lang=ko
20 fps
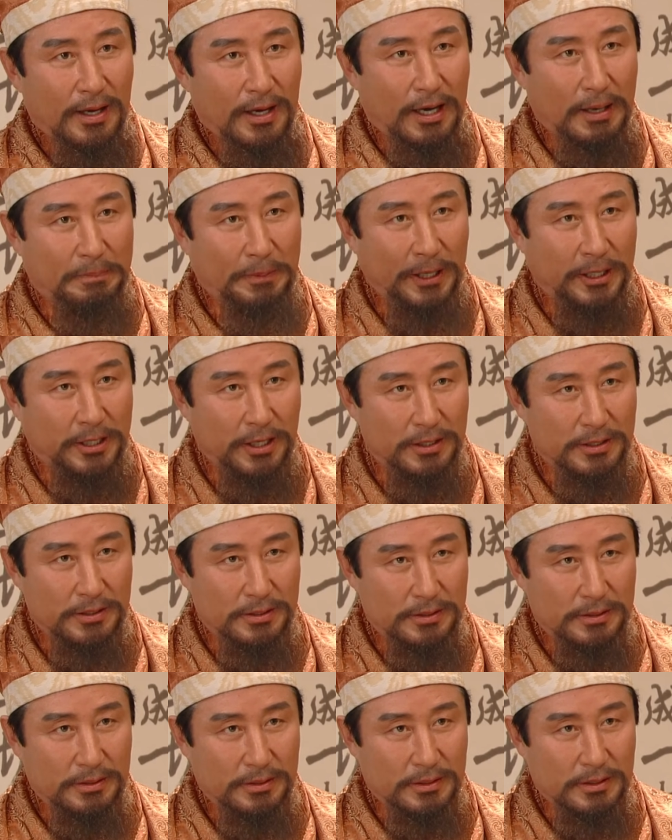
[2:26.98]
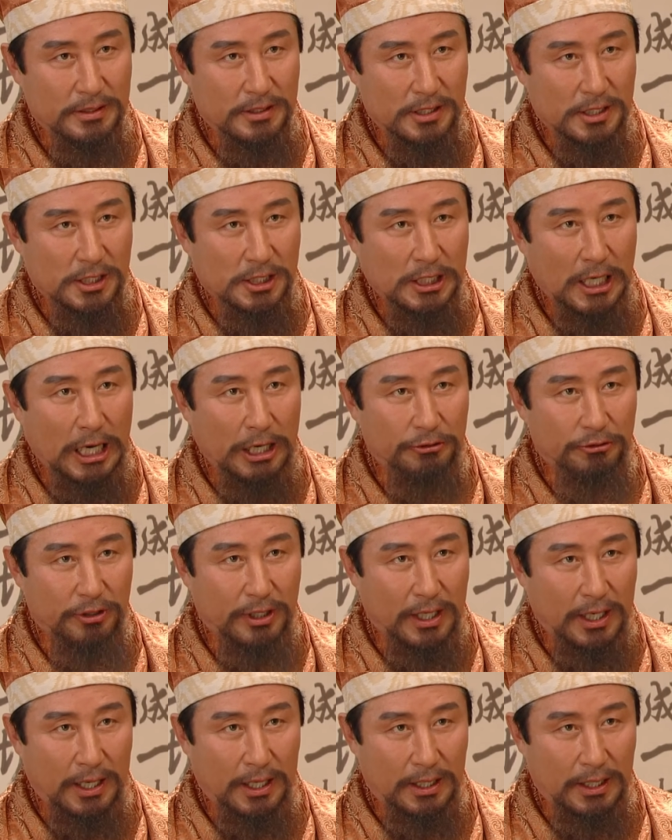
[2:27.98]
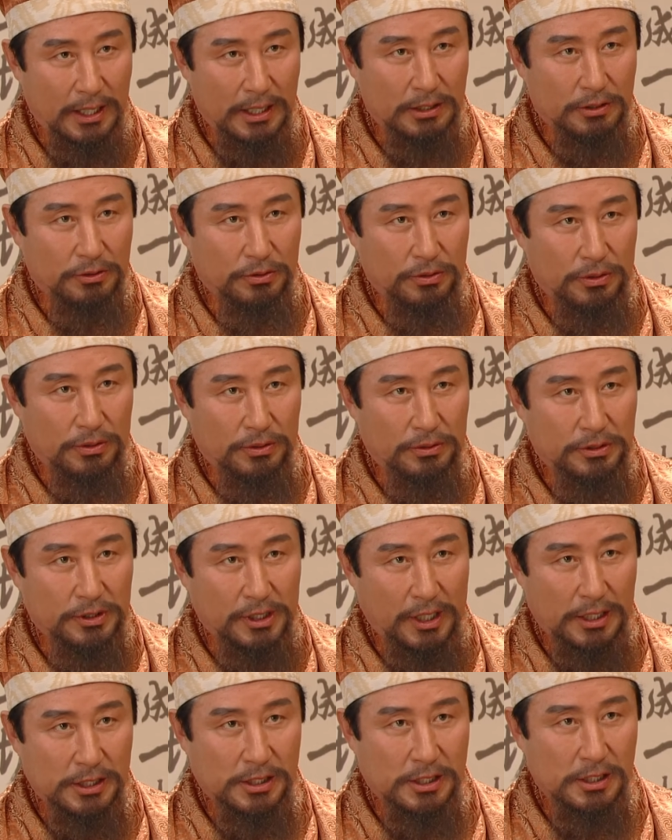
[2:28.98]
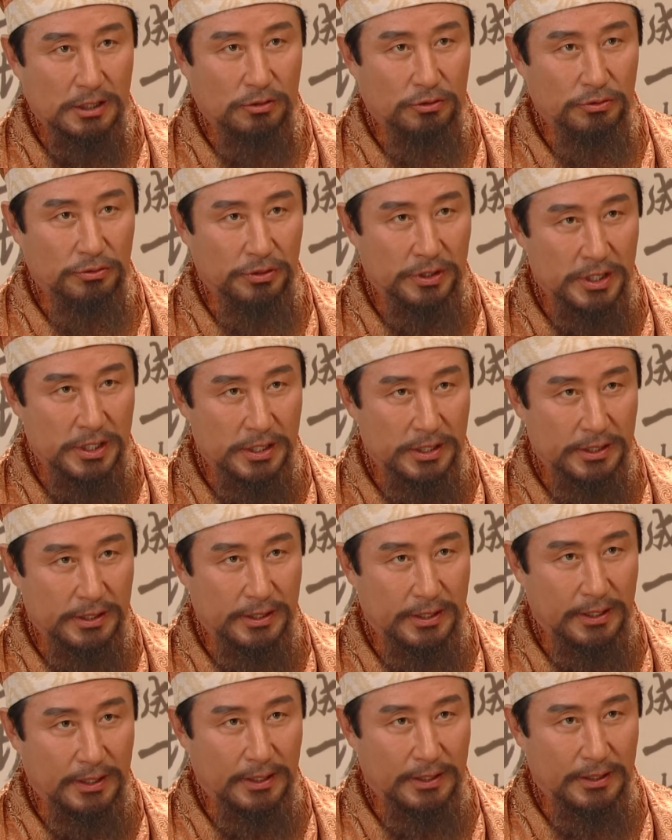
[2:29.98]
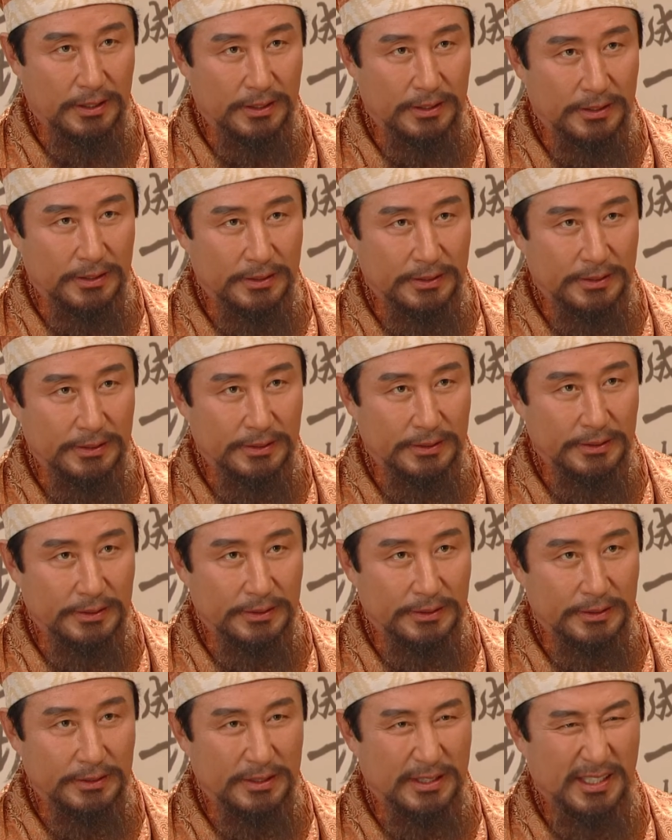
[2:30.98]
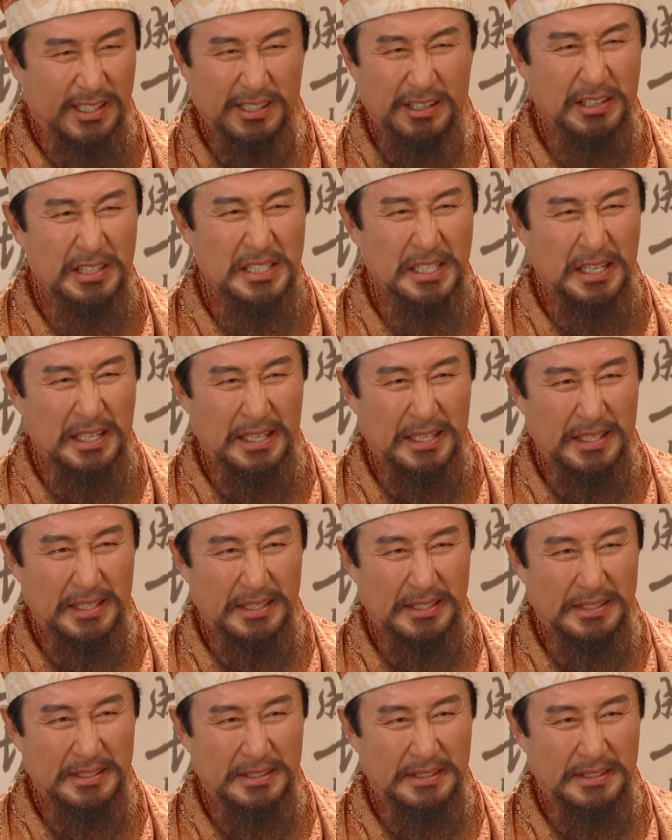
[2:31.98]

하밖에는 사위가 하나 있고 자식이 둘이 있는데 서자야.